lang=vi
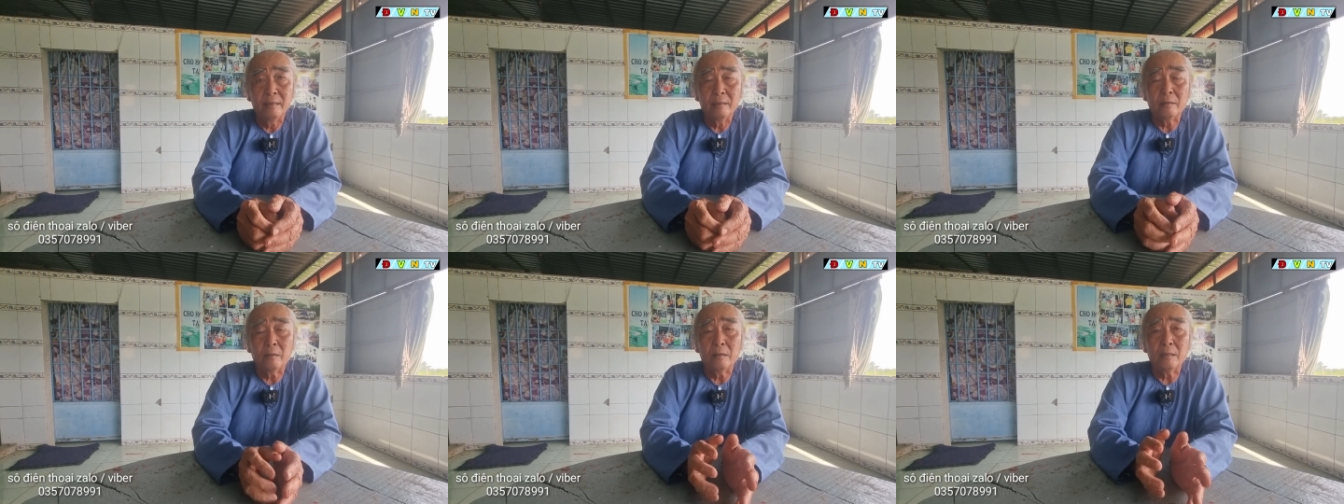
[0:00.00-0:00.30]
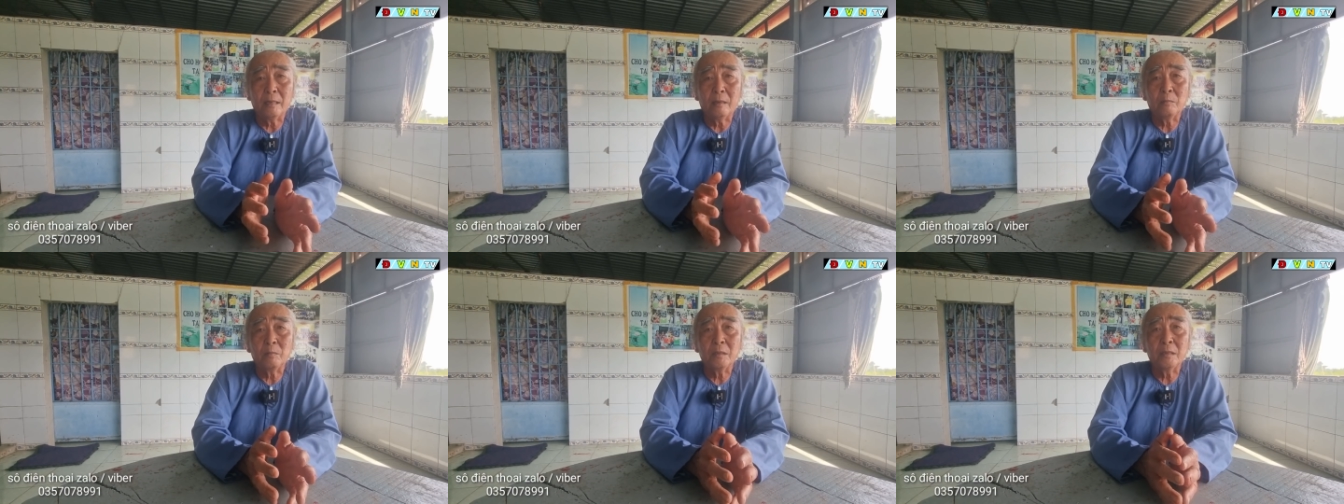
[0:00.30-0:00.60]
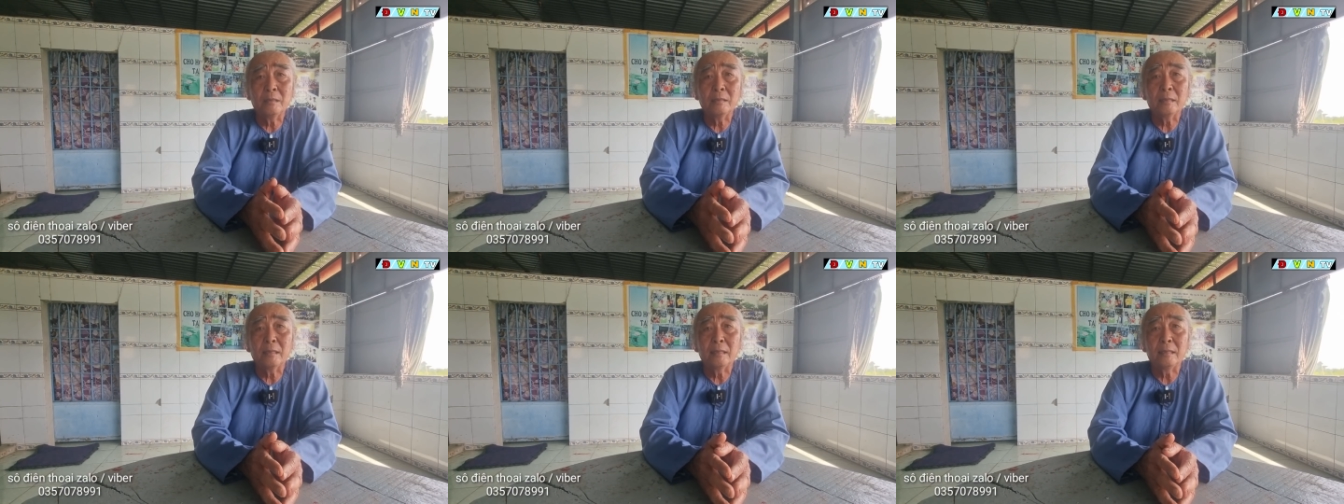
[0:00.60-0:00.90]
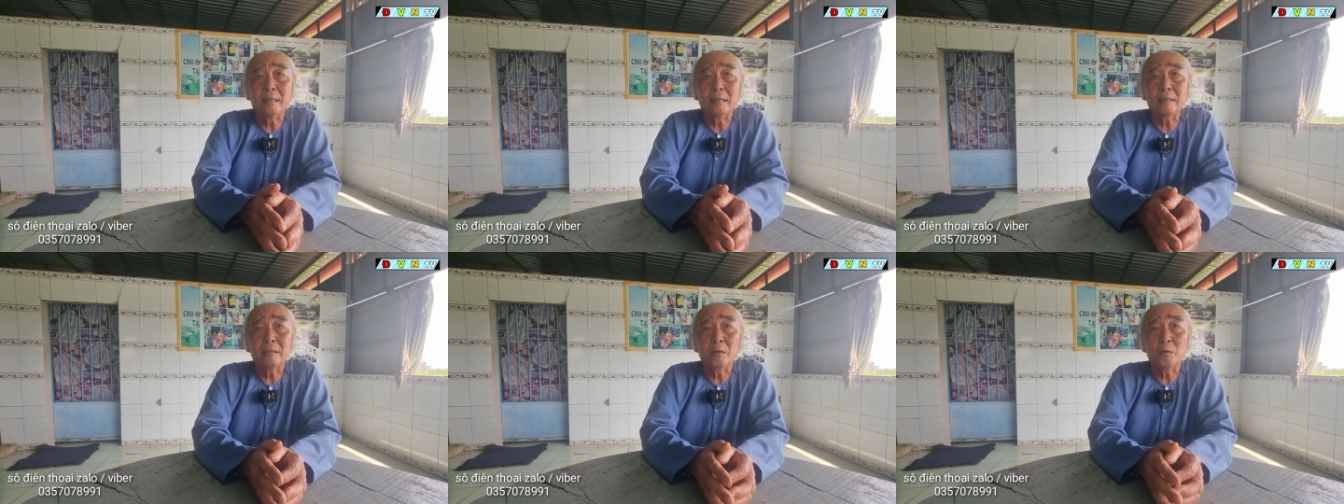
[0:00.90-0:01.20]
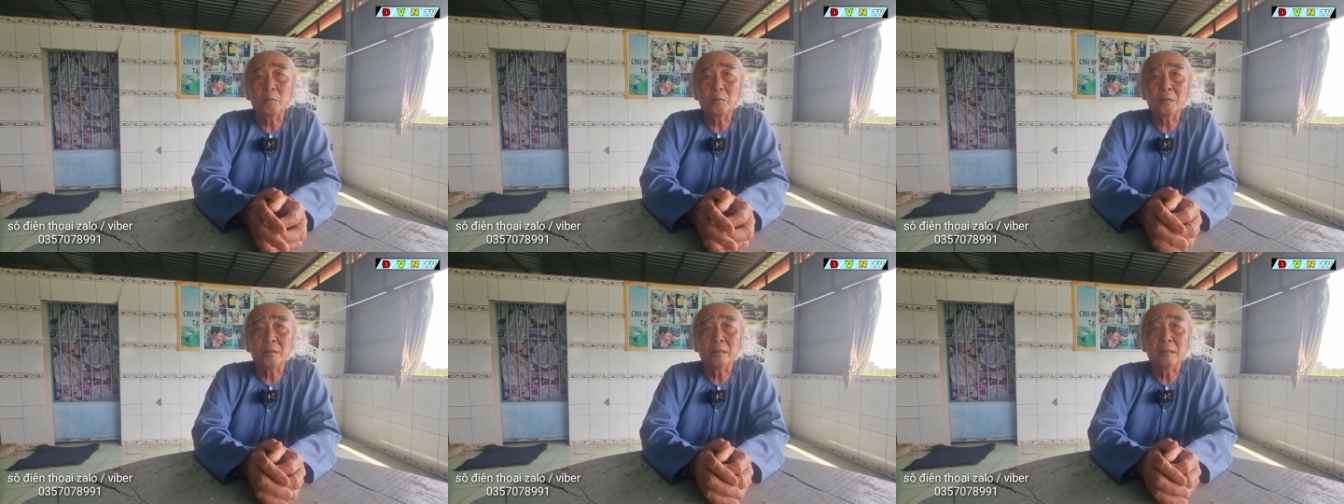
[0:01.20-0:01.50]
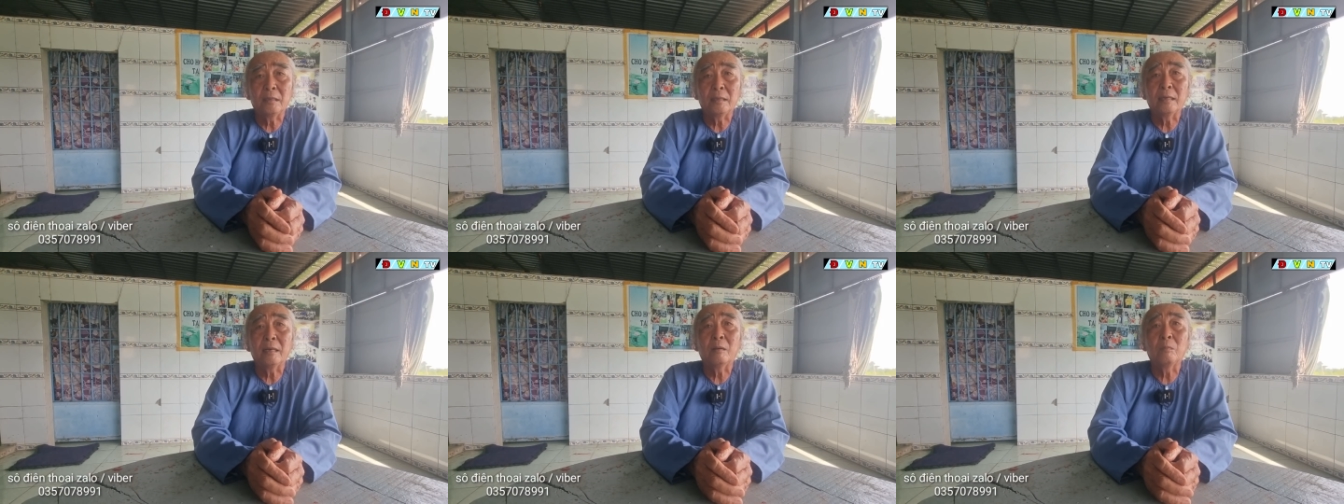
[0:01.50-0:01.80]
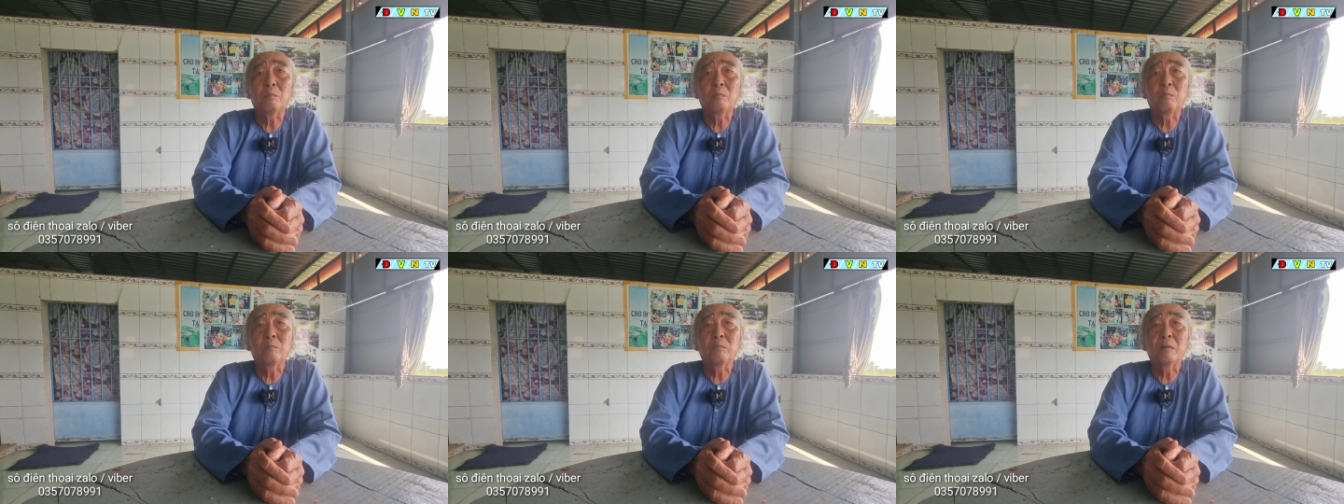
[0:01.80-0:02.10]
còn không kiên trì nhẫn nhục thì
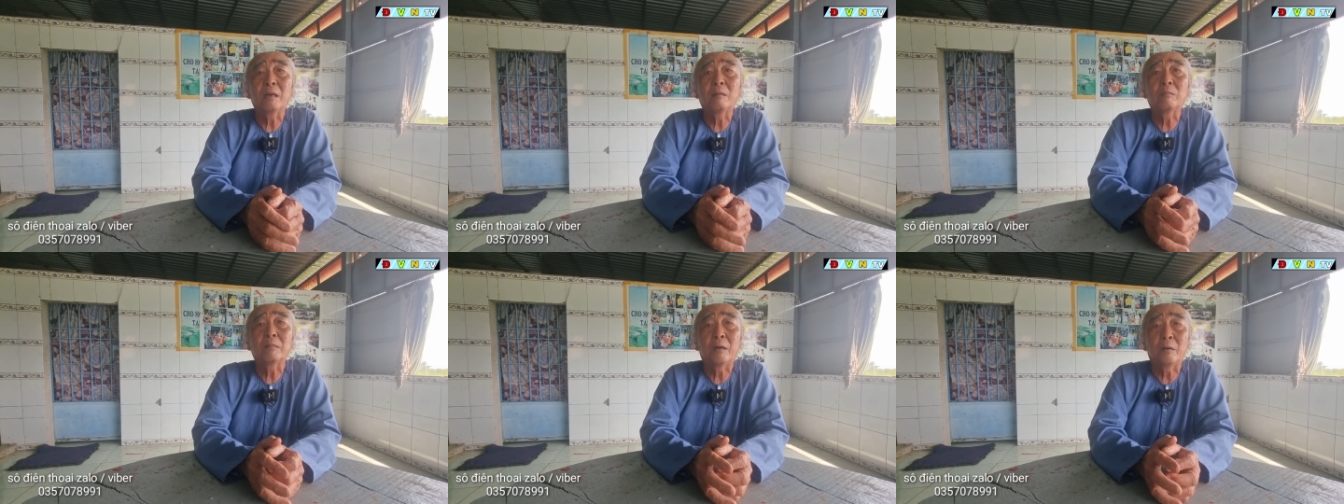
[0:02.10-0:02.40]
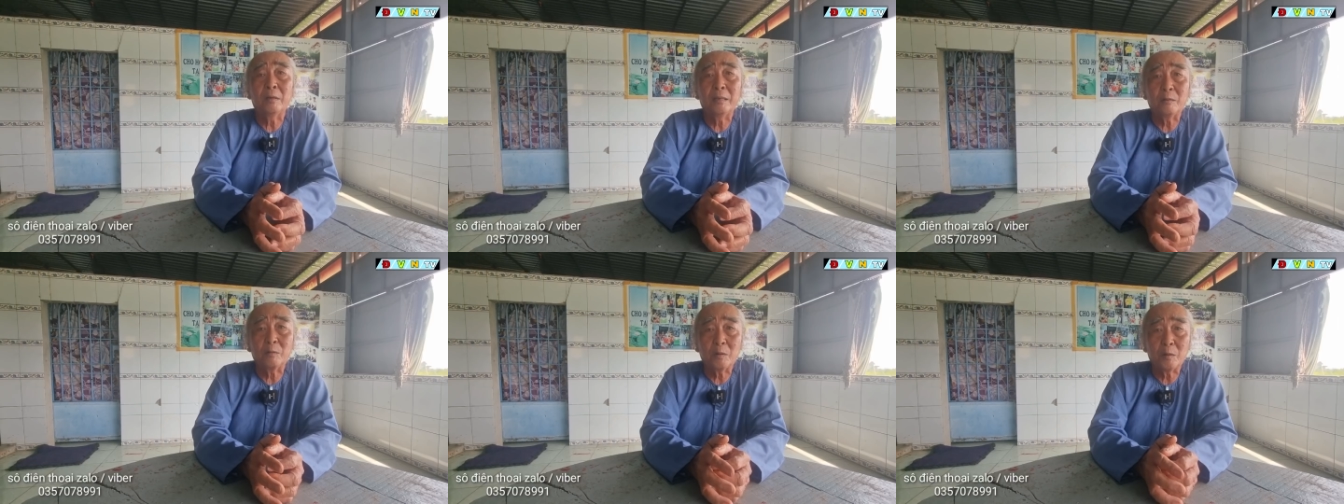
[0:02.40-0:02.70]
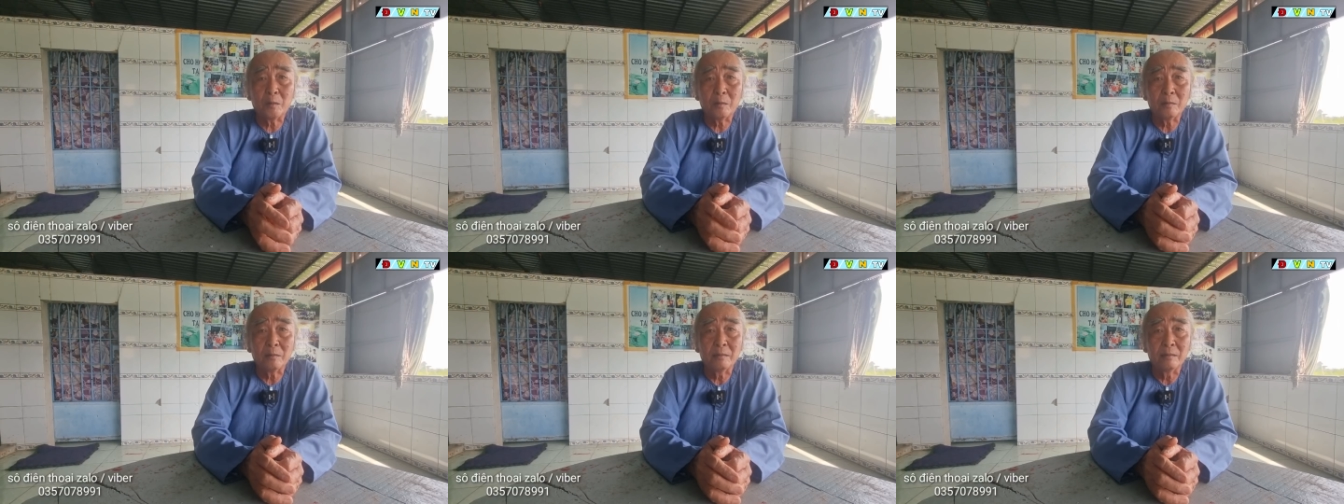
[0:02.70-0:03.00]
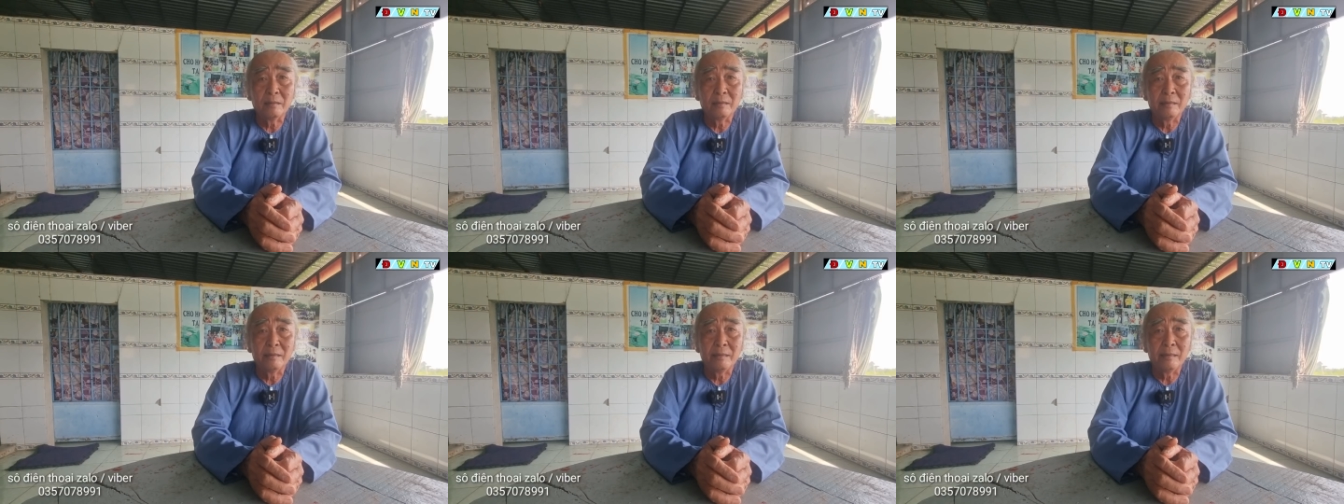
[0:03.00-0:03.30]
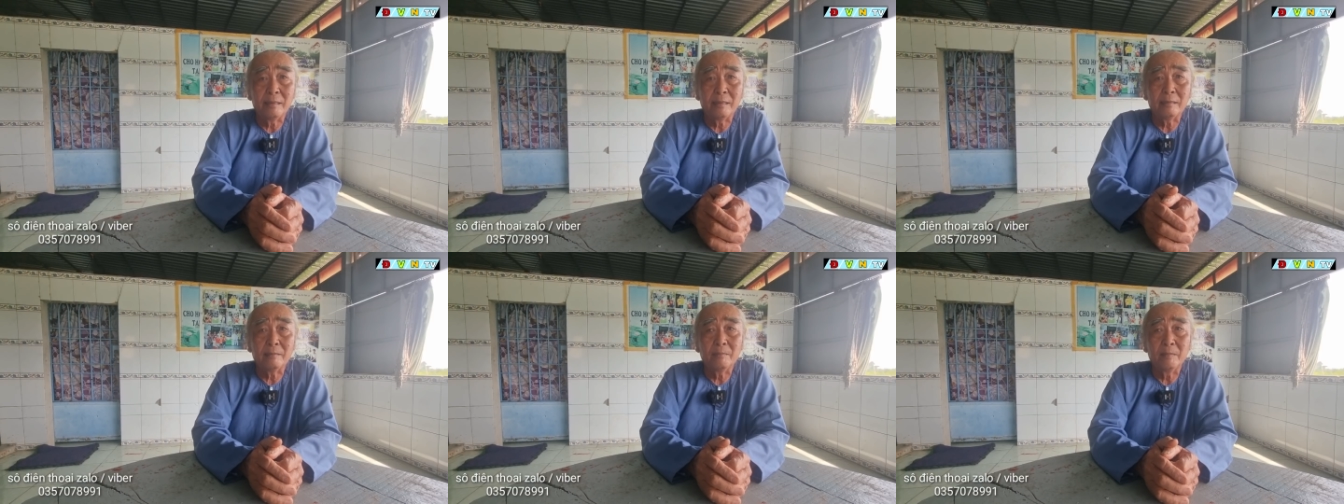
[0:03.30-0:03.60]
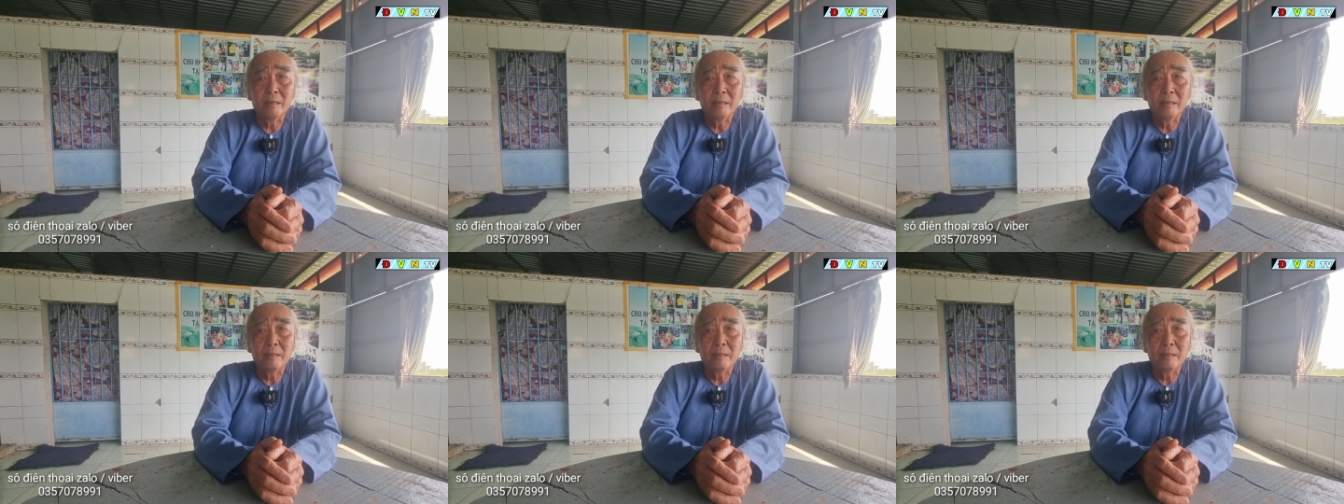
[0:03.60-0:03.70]
không không nổi đâu con nha